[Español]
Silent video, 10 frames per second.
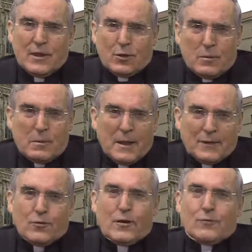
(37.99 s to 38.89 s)
Lo
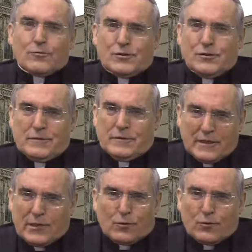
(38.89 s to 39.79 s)
vivían con ilusión
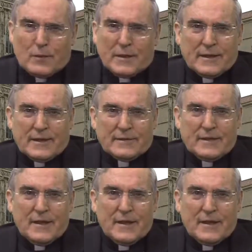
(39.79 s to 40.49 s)
y con humildad,